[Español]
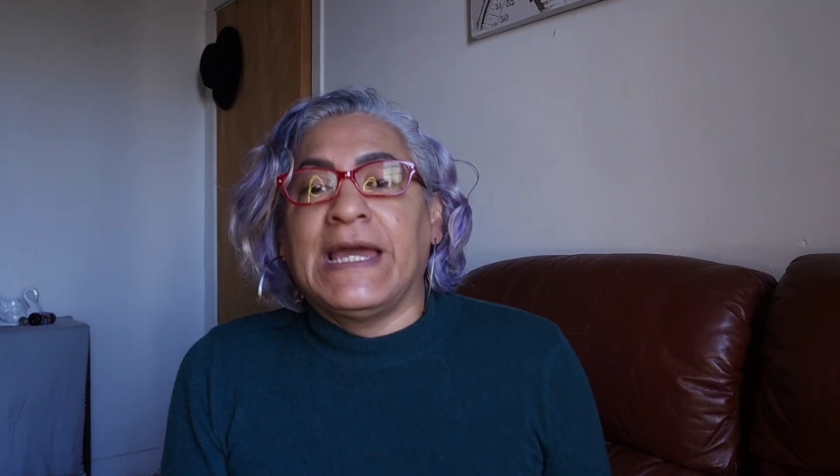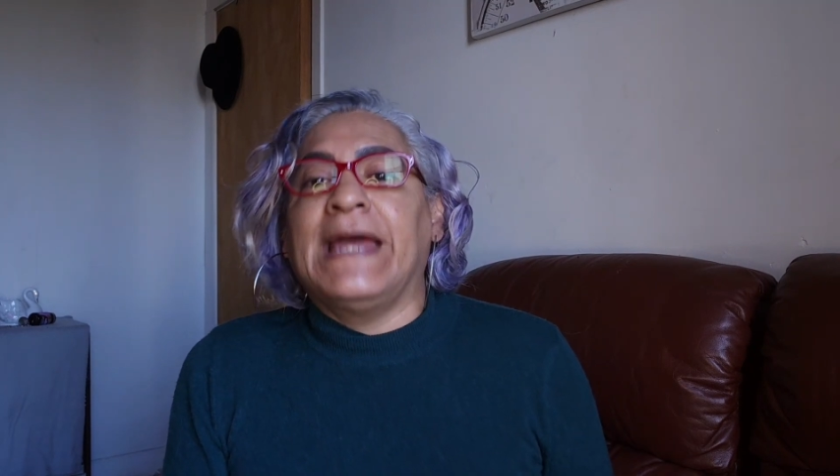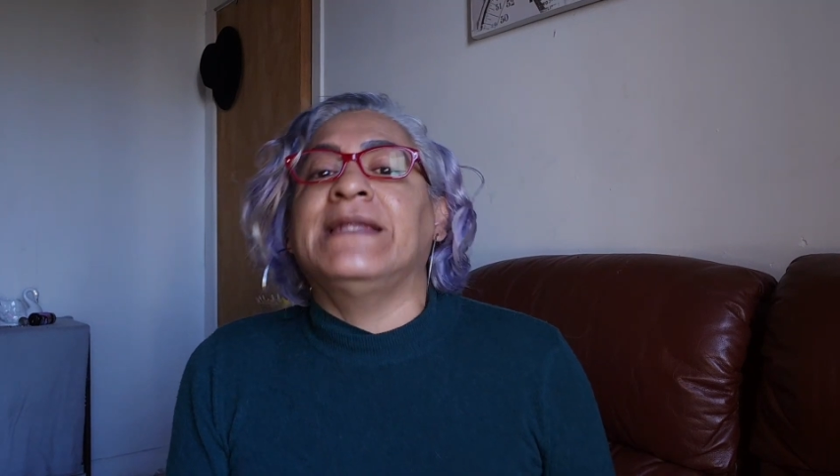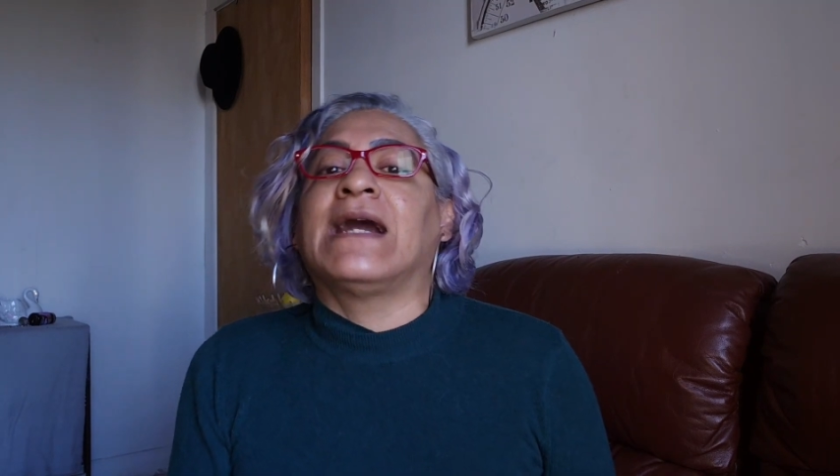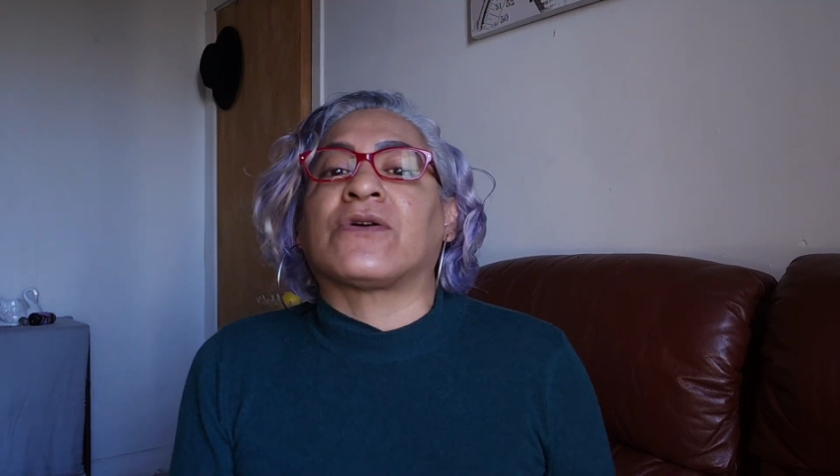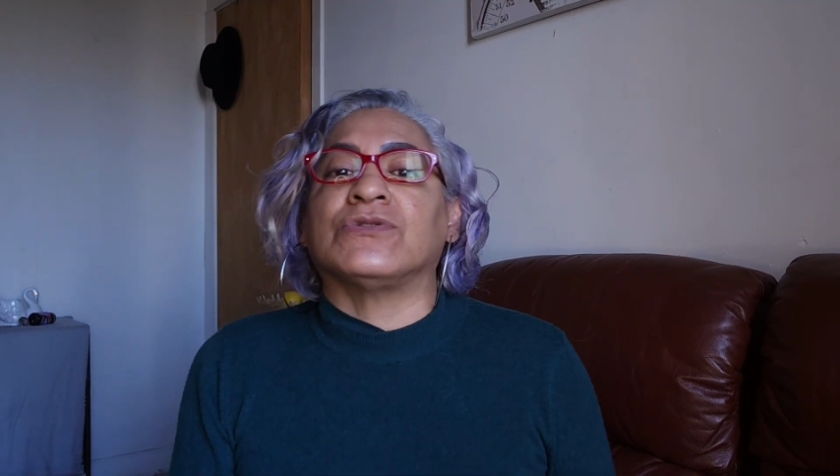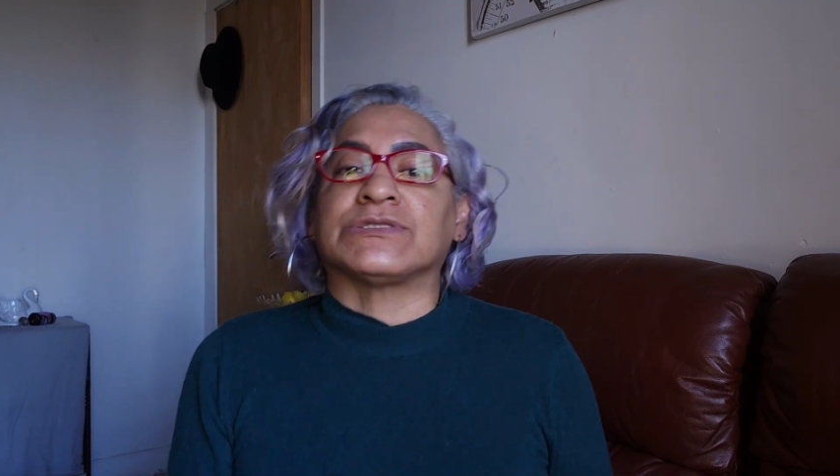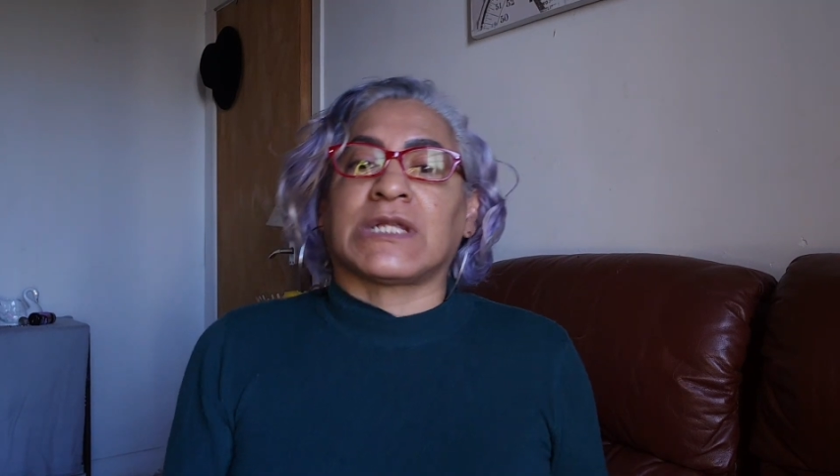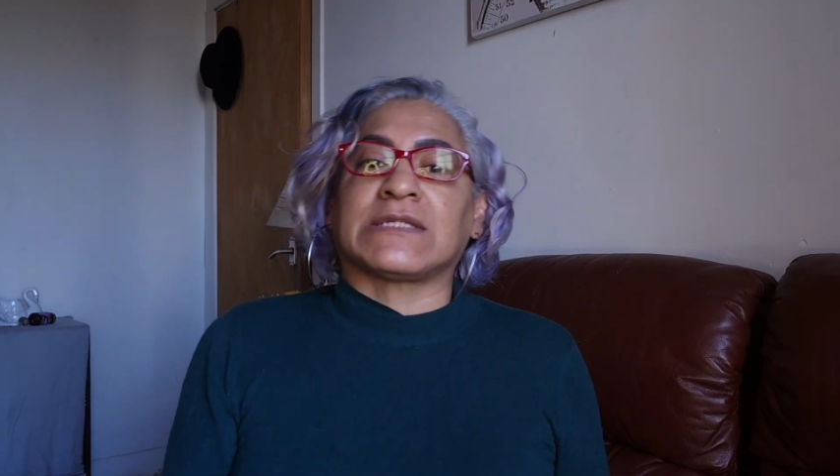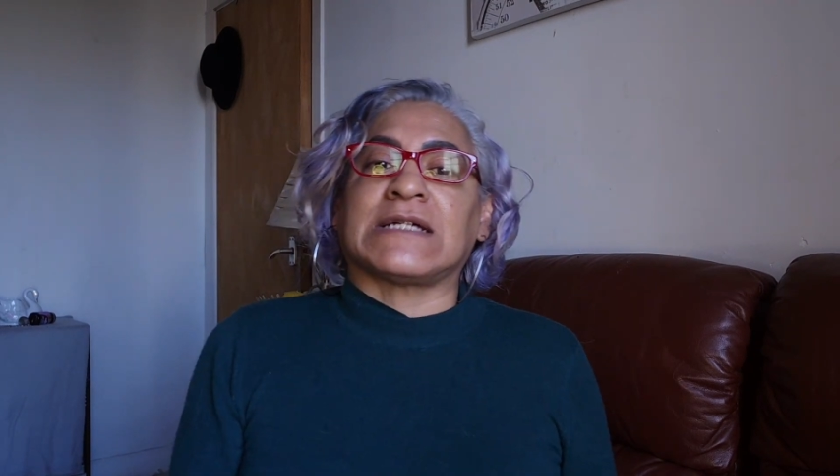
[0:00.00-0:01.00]
en la
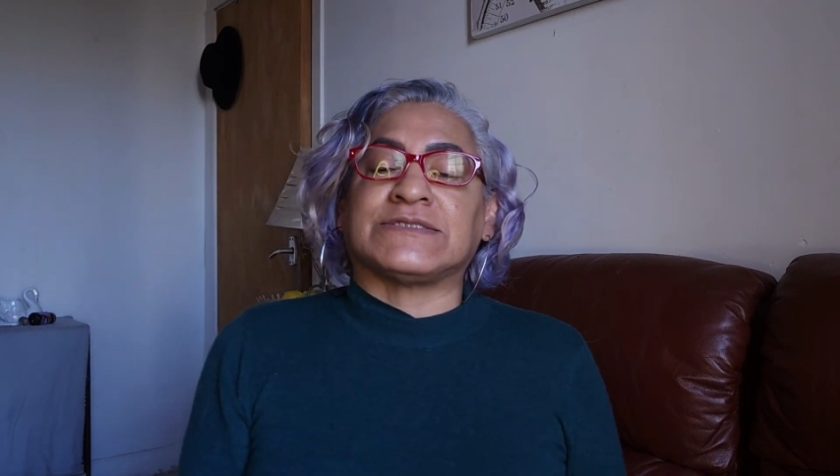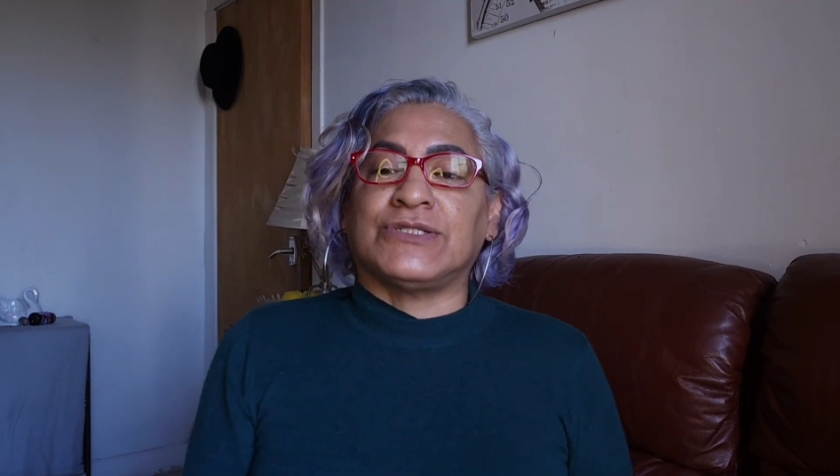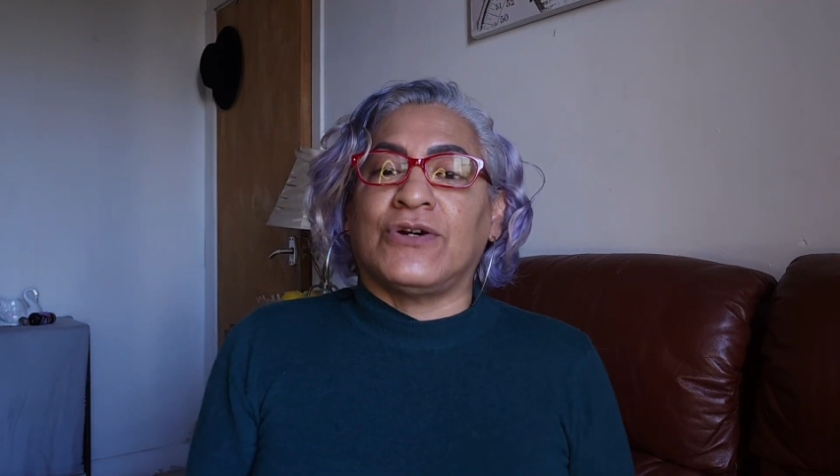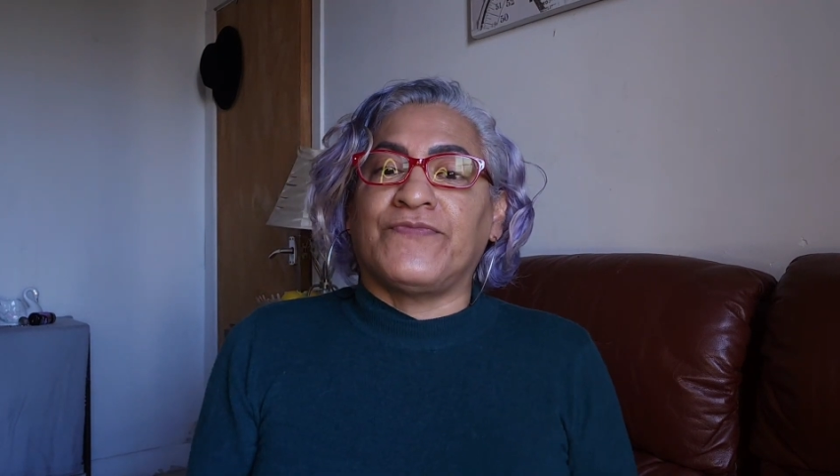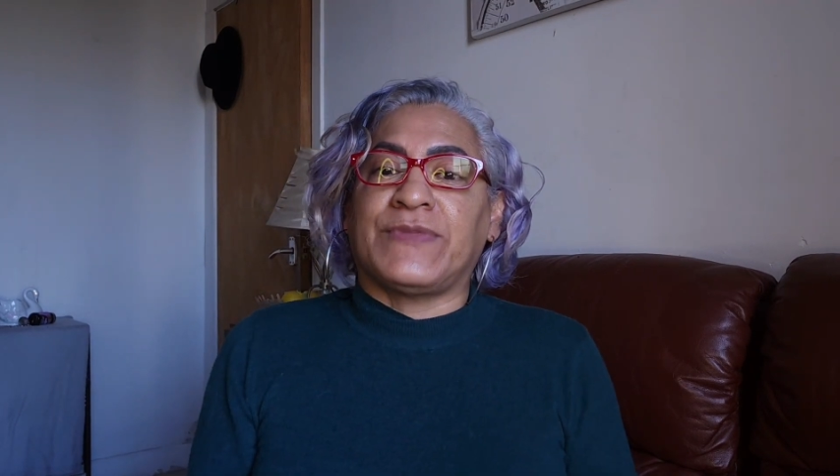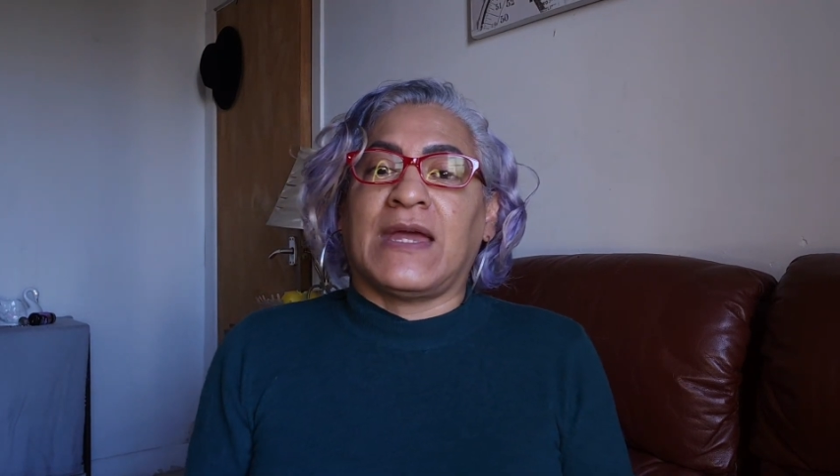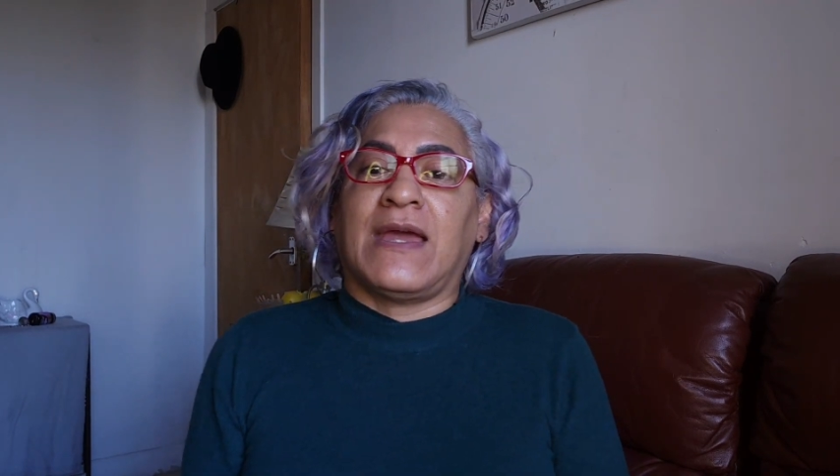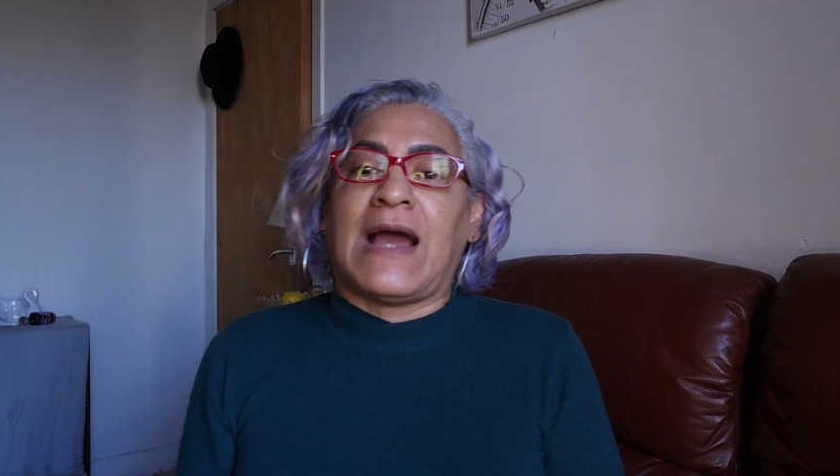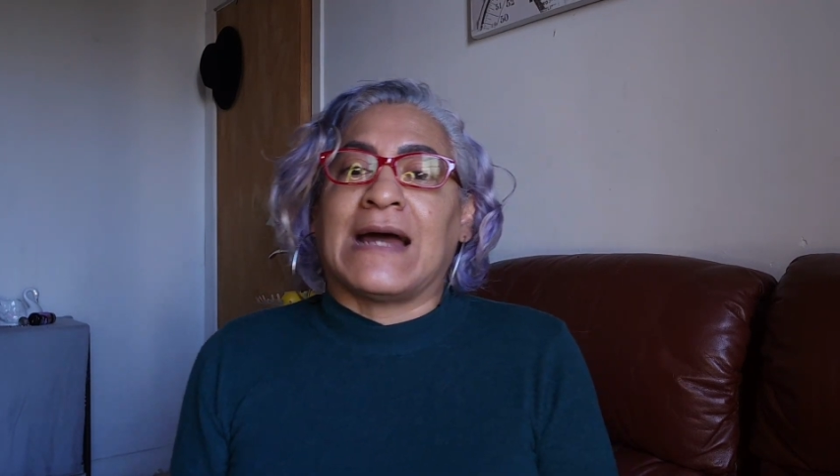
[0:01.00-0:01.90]
contratación de